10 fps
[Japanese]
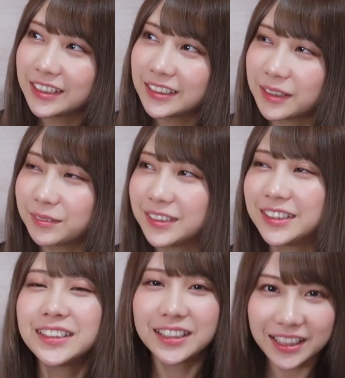寂
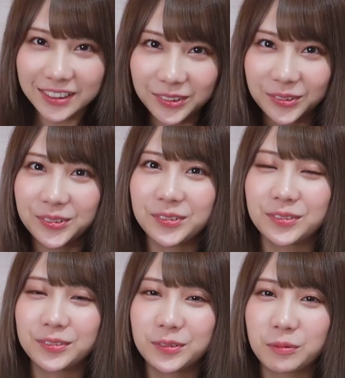しいなと
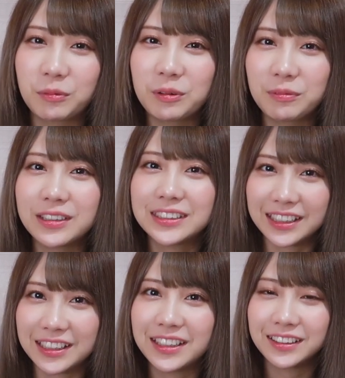思いました
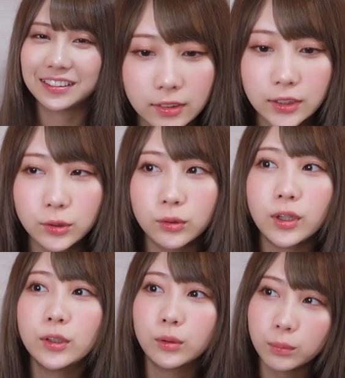ねでそ
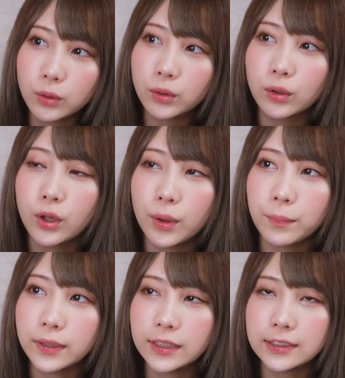の後も
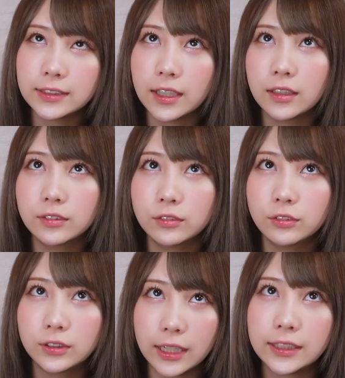マネージャーさん
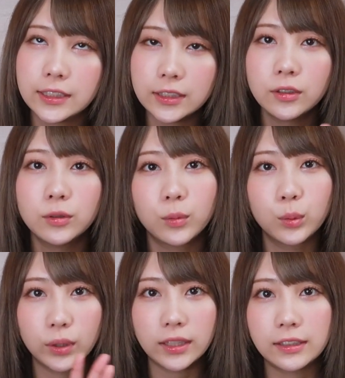2人
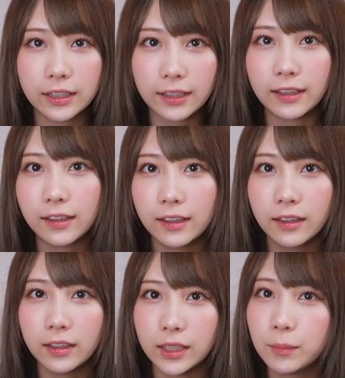を経て
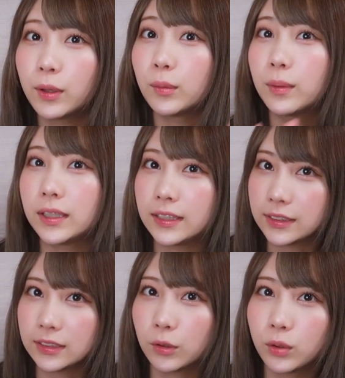今の
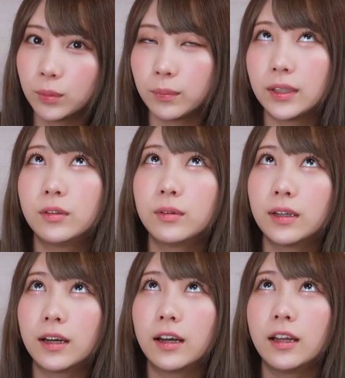マネージャーさんこの前動
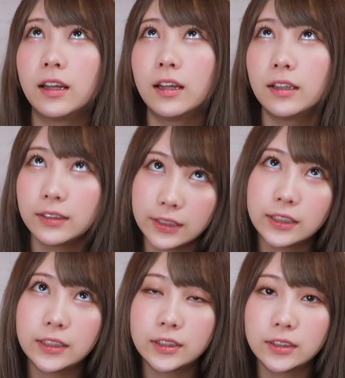画に